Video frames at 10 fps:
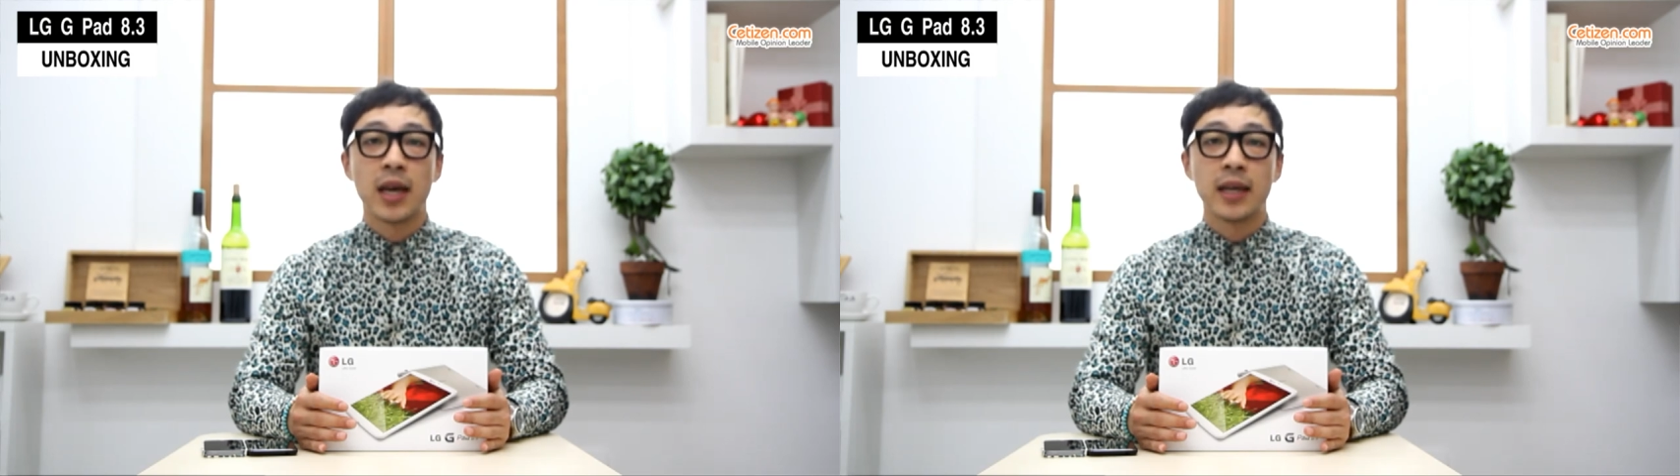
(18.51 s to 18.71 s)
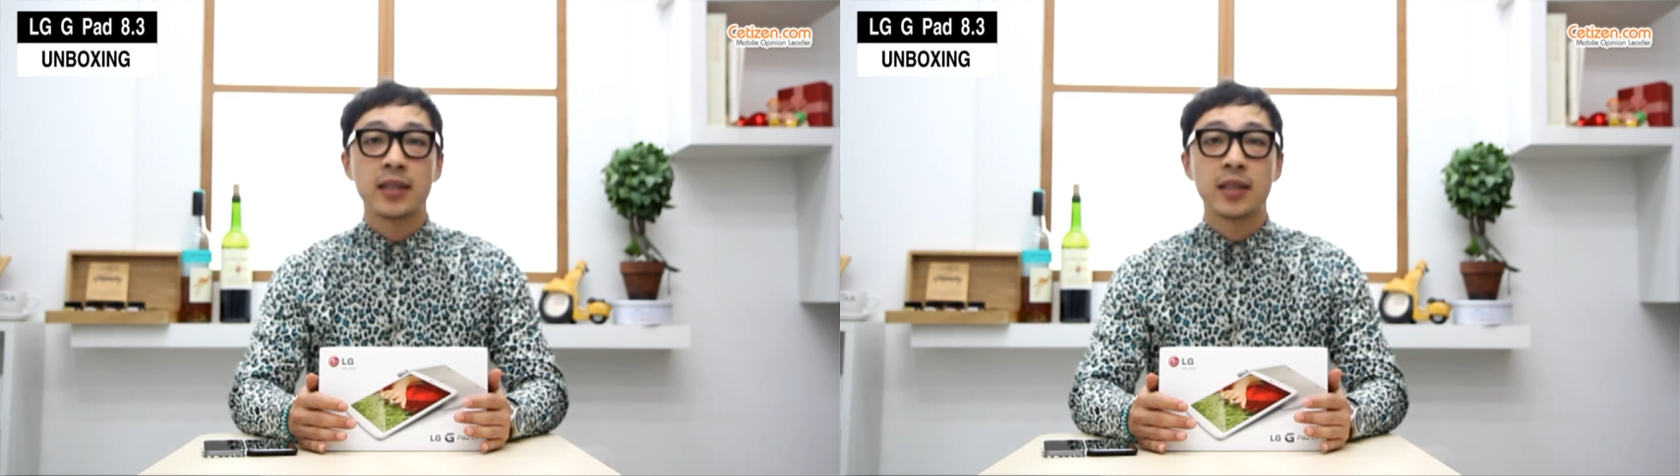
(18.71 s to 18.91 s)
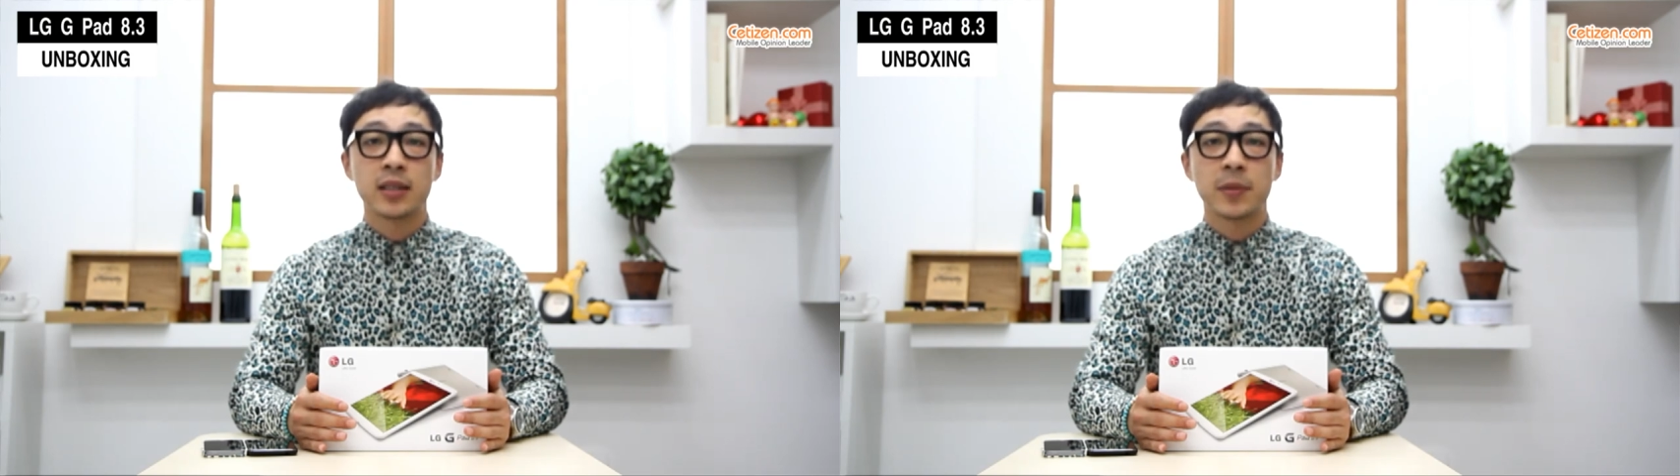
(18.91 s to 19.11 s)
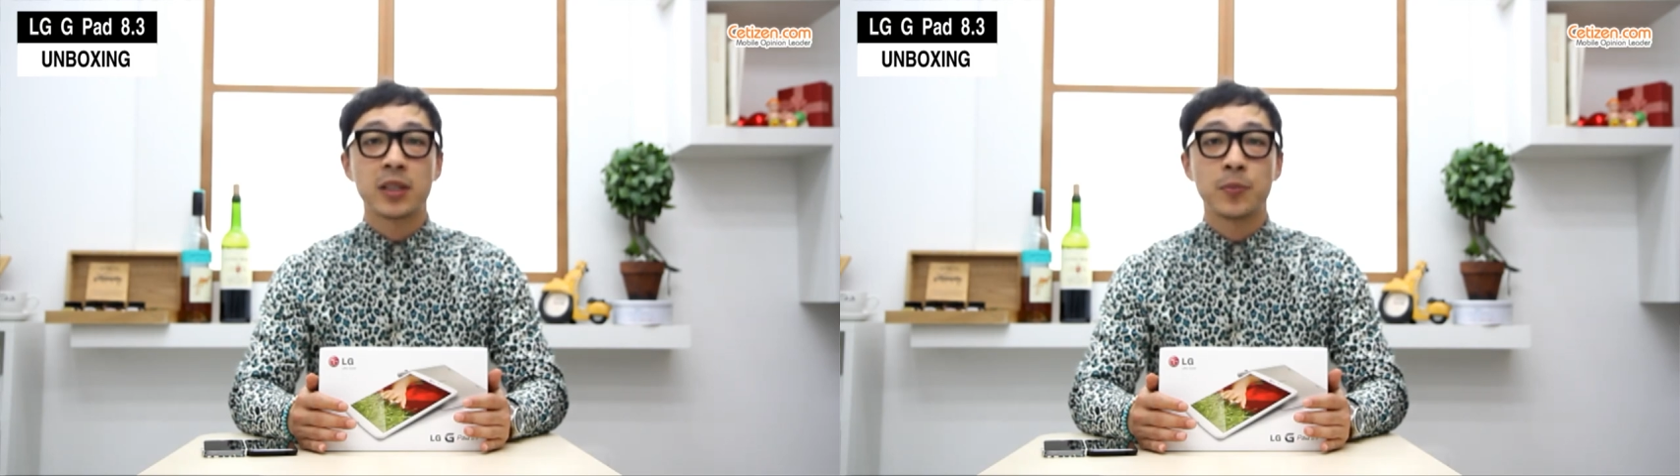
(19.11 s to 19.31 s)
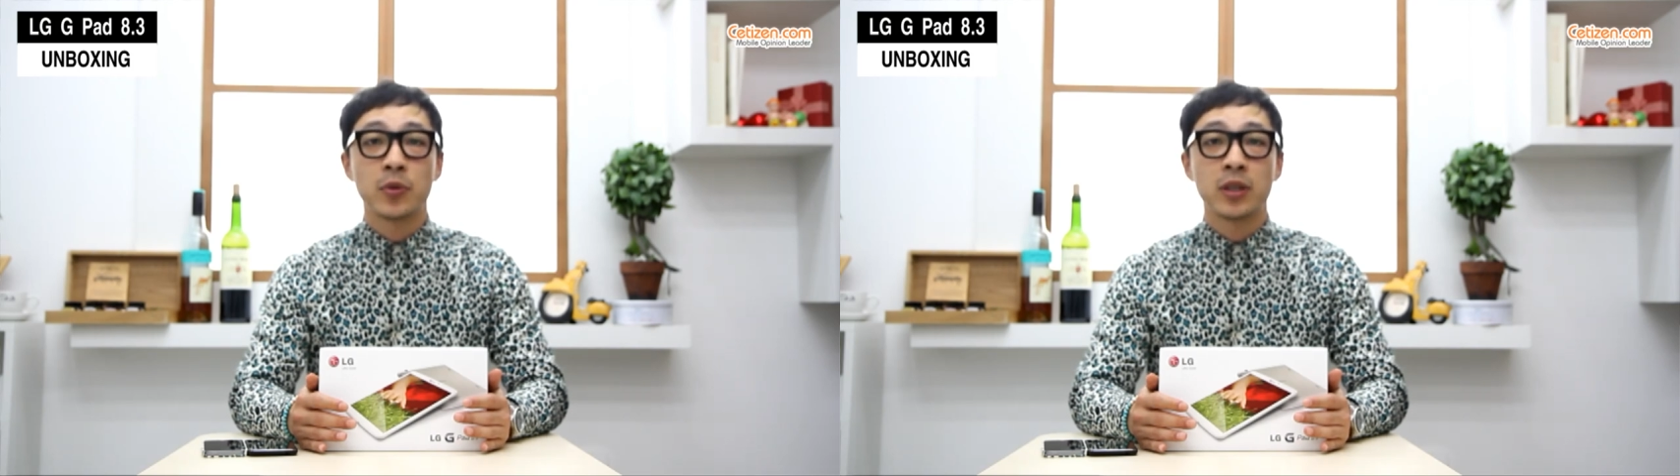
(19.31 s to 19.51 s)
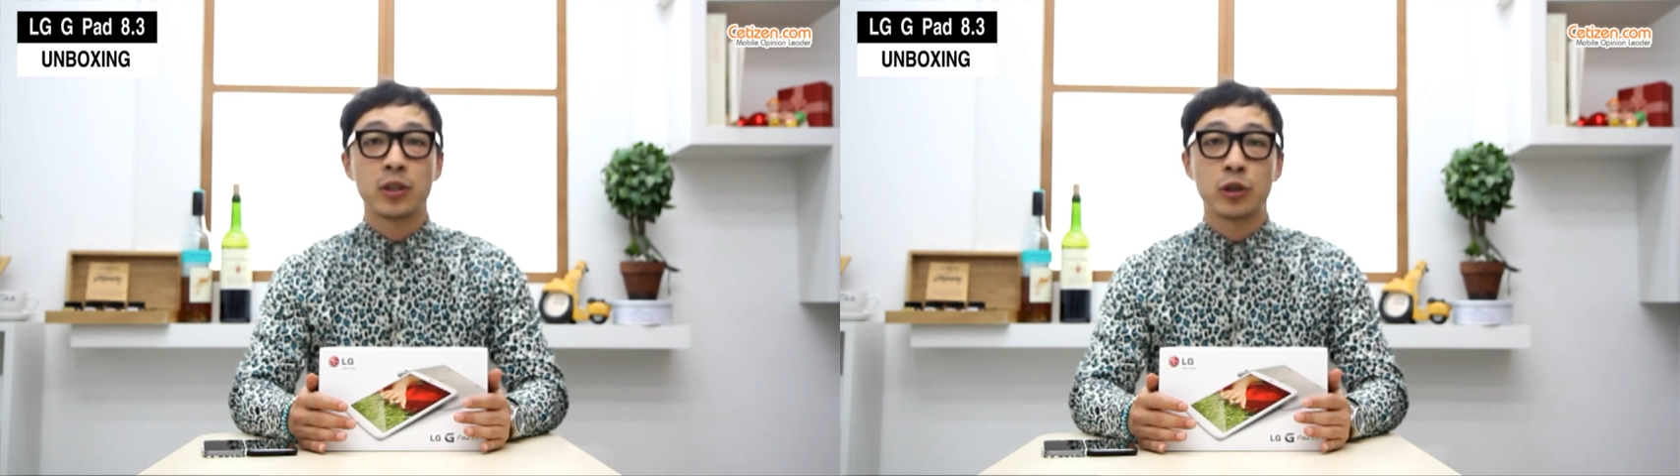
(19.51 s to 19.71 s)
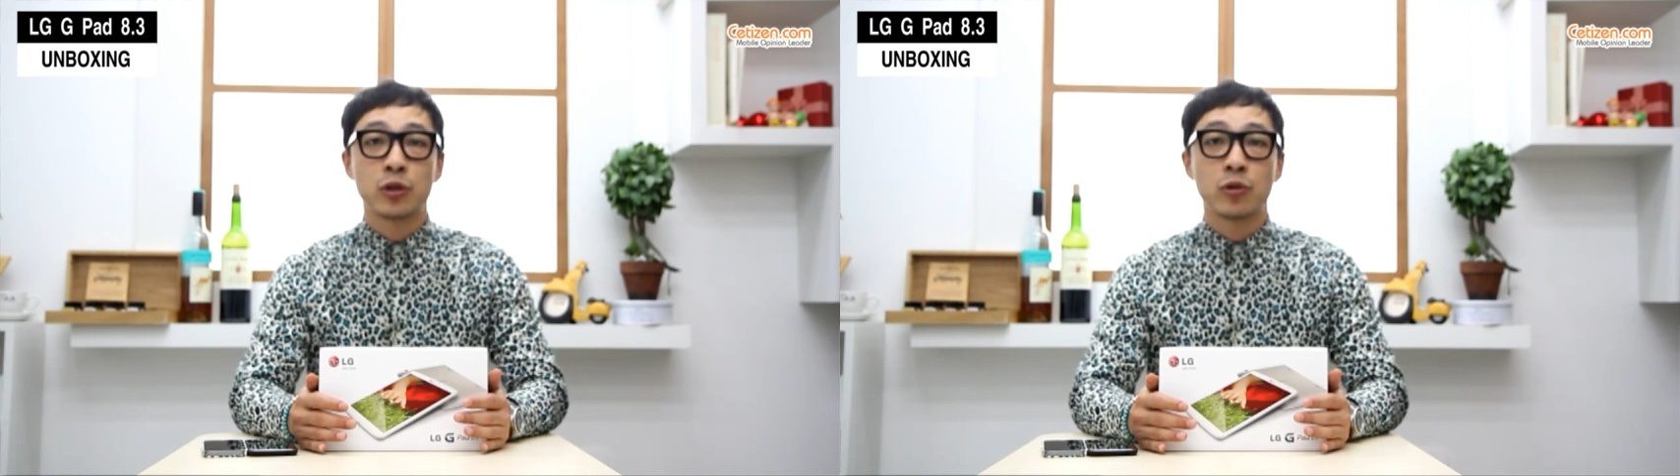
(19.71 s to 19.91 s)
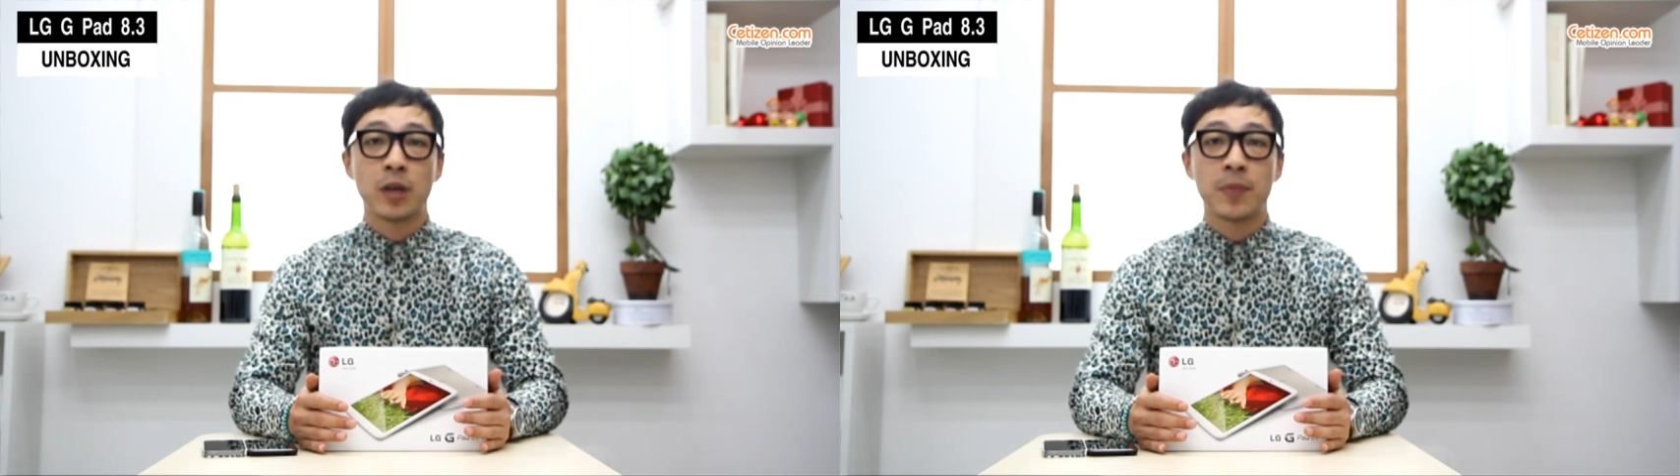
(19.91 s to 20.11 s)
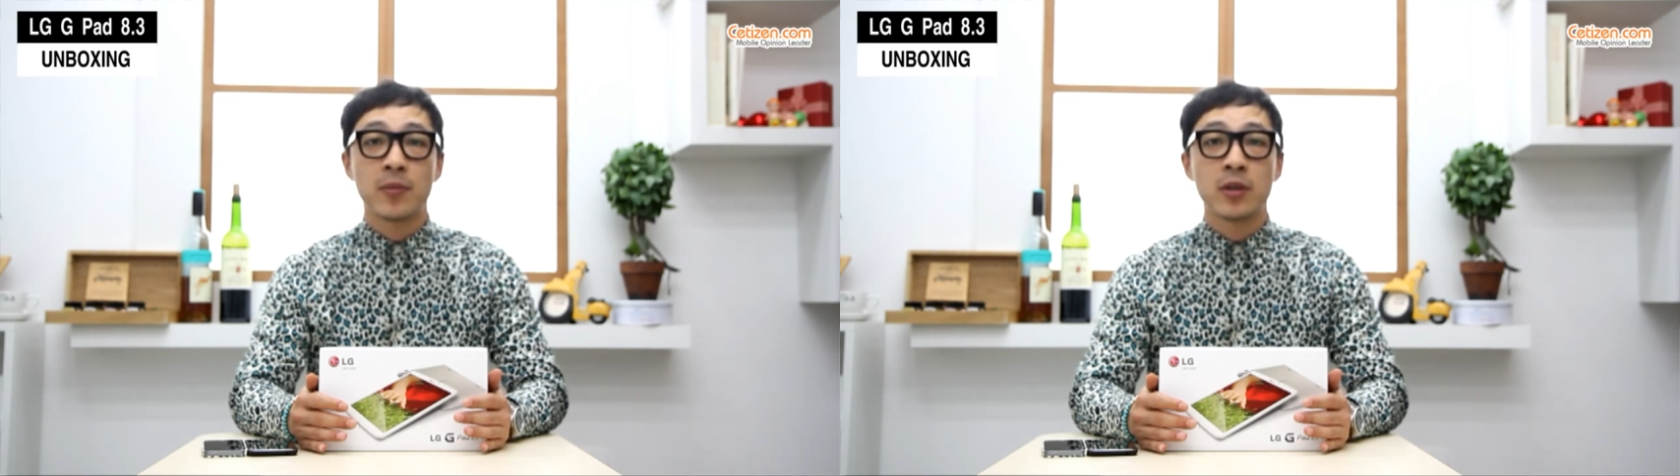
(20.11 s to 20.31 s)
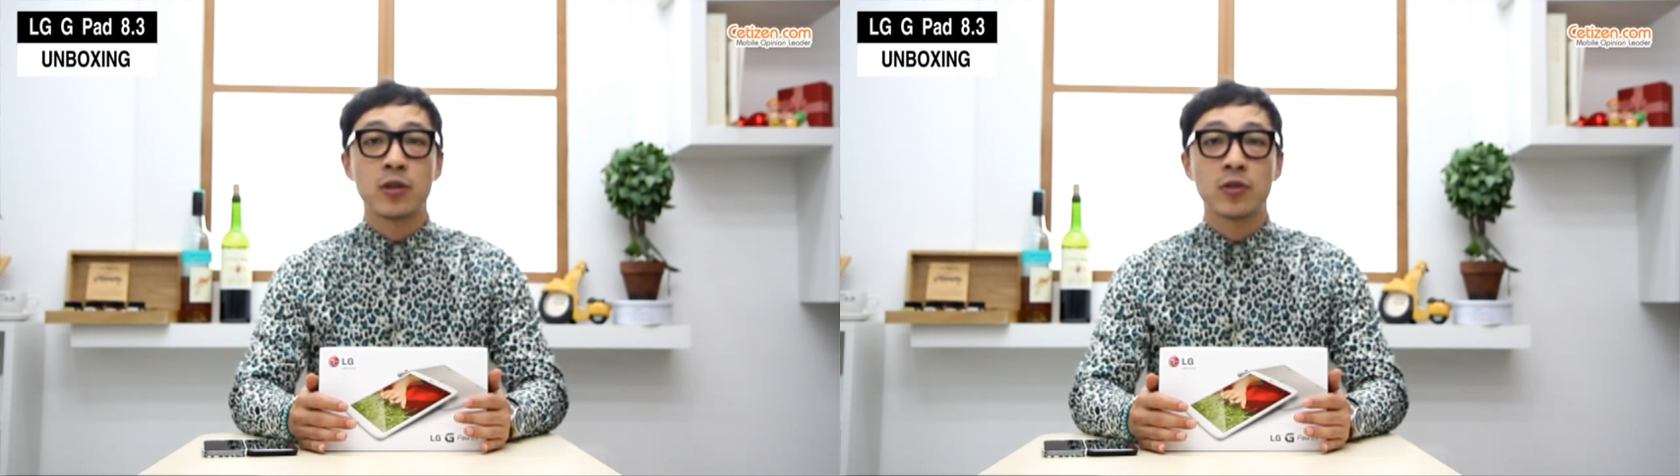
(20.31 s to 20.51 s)
LG의 스마트폰인 G2와
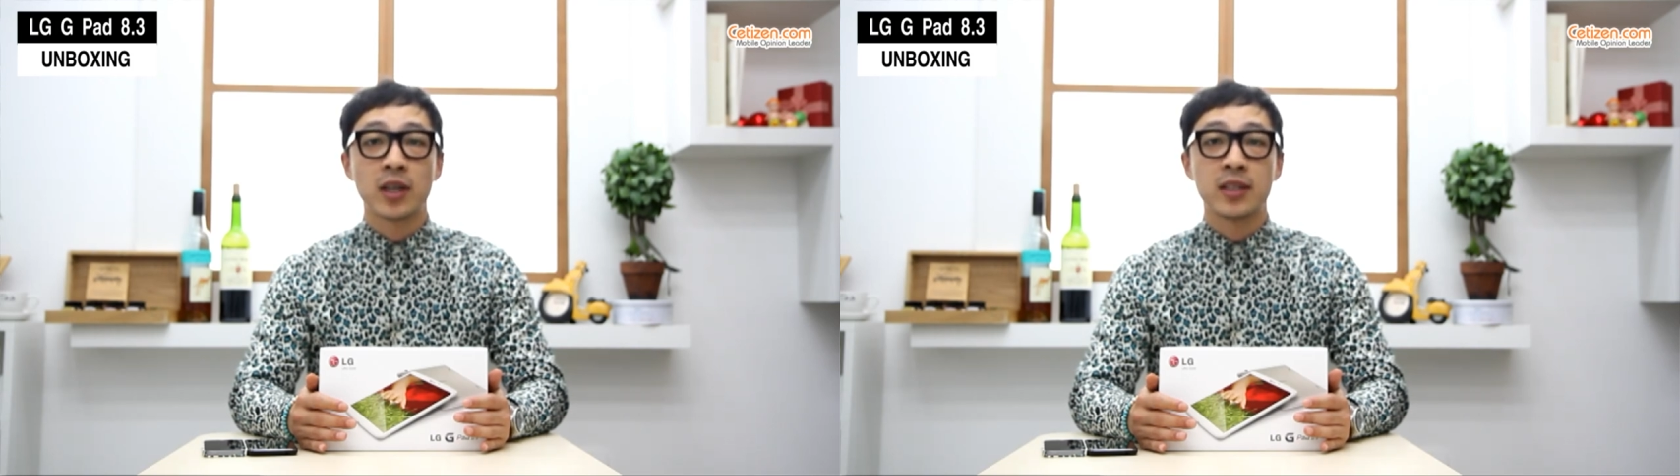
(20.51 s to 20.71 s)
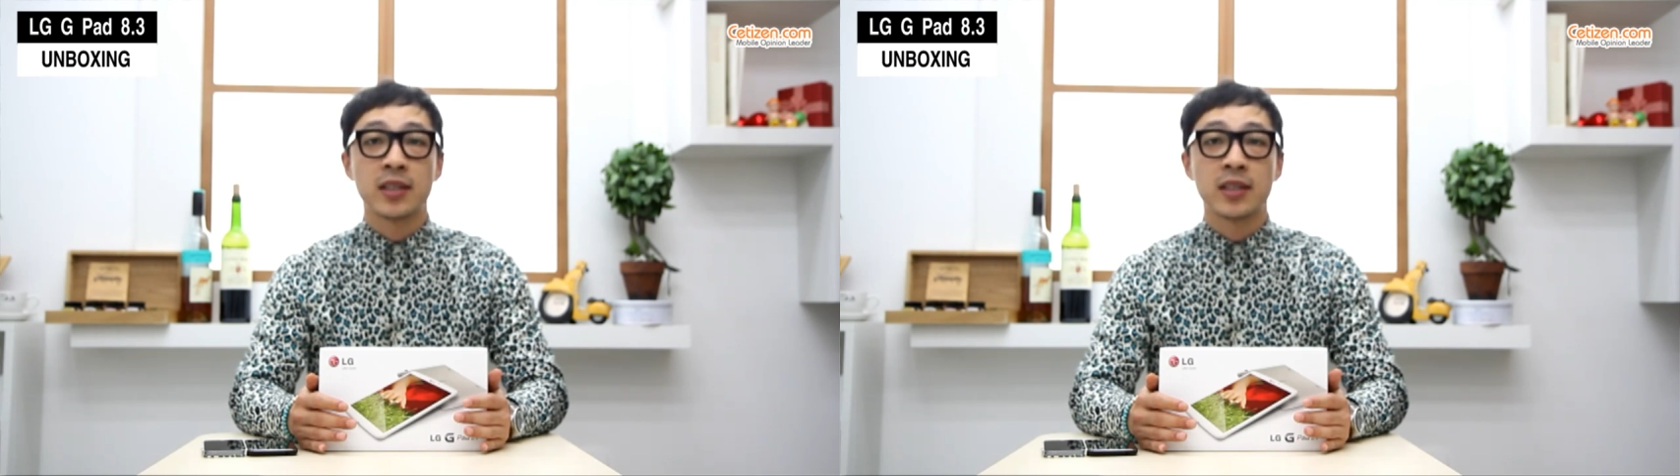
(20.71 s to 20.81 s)
패밀리룩의